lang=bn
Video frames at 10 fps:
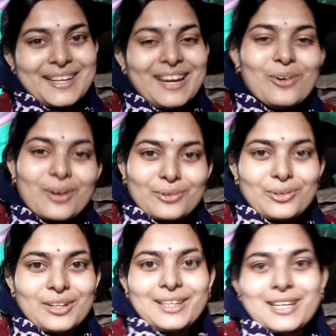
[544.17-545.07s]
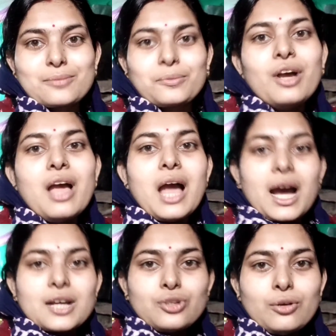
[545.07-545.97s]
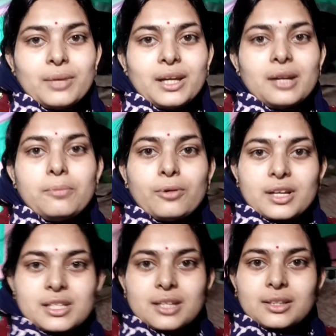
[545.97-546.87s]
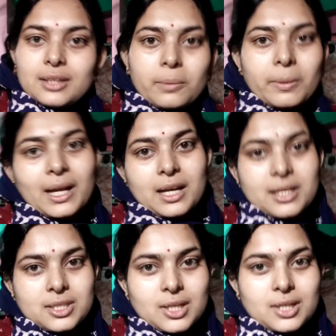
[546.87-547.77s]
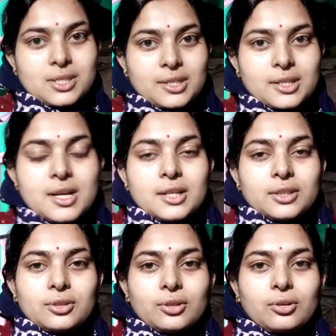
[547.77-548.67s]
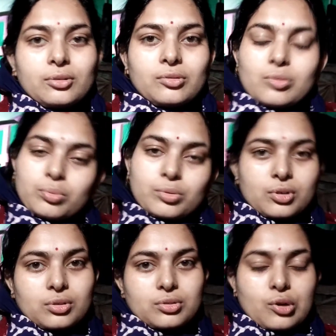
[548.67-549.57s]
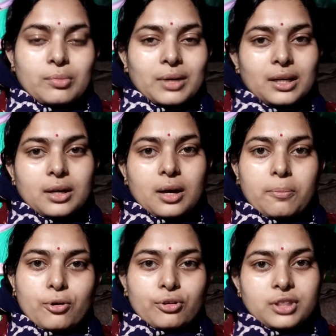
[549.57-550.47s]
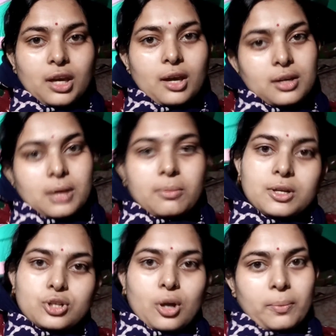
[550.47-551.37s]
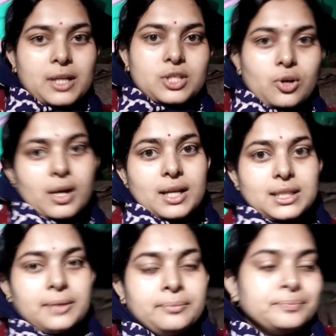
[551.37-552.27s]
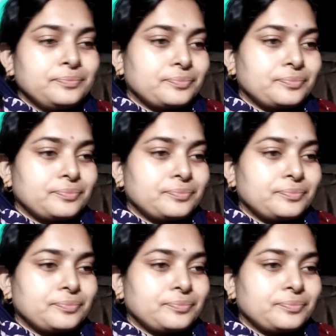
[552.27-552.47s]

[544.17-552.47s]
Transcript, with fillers: টিভিটা অন করে দিই দিয়ে আসবো আর সৌমেনের ফোনের সাথে টিভির কানেকশান আছে তো সৌমেনের ফোন দিয়ে টিভির সব কাজ করা যায়